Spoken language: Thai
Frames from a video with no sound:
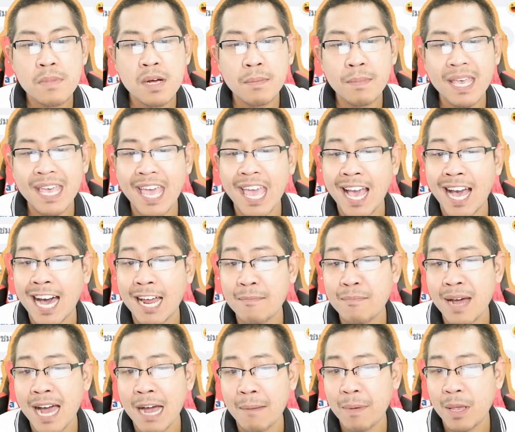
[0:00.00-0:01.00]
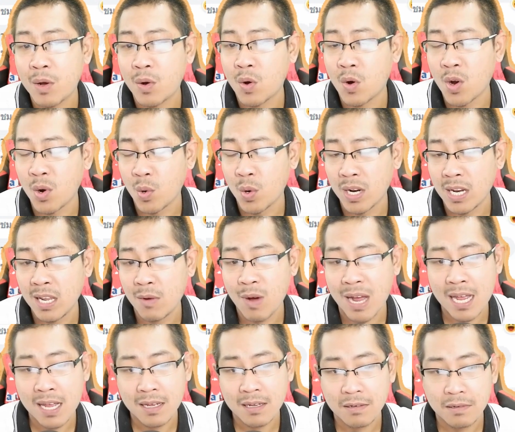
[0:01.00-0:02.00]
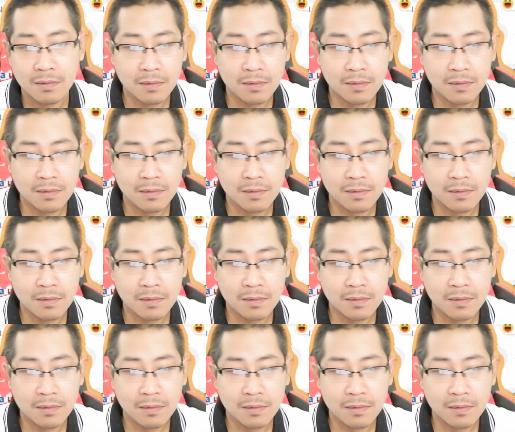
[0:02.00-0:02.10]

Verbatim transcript: มึงไม่แห่ขันหมากไปขอรถเลยวะ